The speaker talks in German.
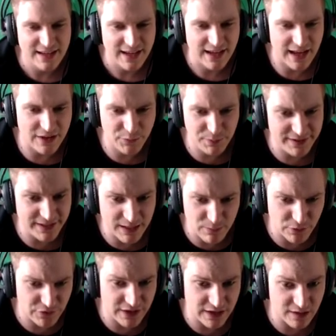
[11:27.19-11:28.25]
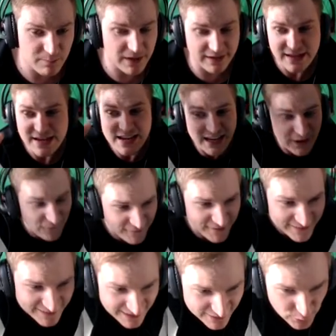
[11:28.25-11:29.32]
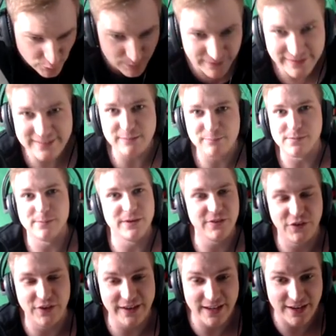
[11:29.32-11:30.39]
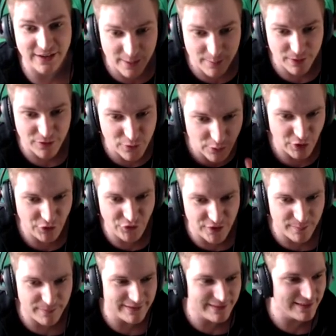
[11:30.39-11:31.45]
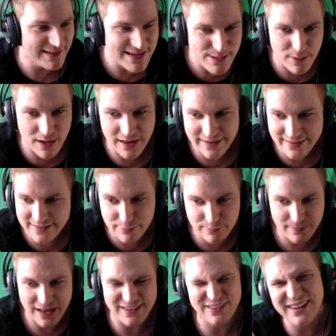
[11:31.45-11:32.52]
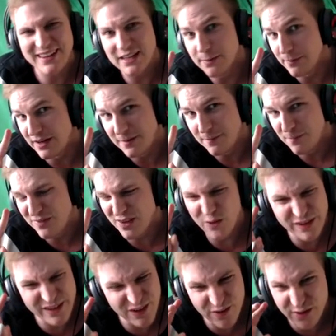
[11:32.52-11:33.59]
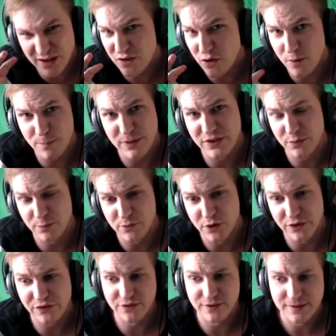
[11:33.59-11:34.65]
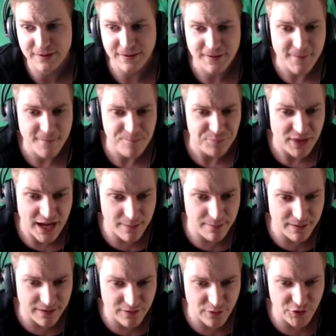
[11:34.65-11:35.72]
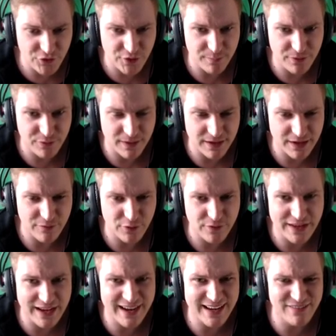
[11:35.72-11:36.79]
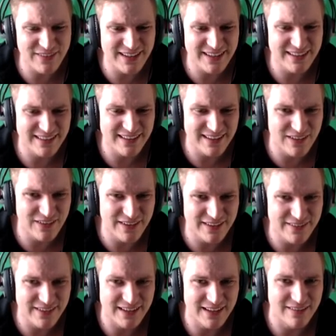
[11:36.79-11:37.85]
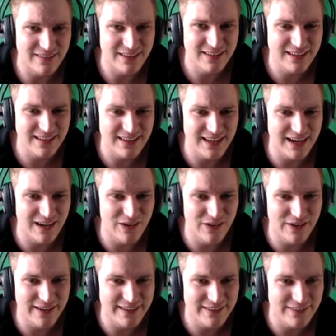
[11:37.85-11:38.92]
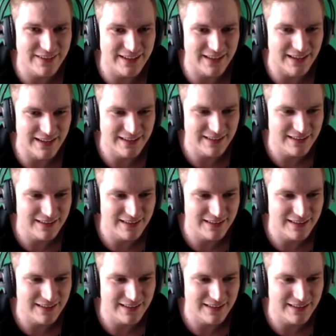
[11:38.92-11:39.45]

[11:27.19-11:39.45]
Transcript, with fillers: Also bisher muss ich sagen, mach. Ich finde das halt übel, das sieht man mir wahrscheinlich an, ne? Aber neue Champions sind immer... Das ist... Also nicht immer. Na, ne? Elon war komplett zum Kotzen. Aber neue Champions machen einfach... Da gehen wir nicht hin. Genau deswegen nämlich. Genau deswegen nicht.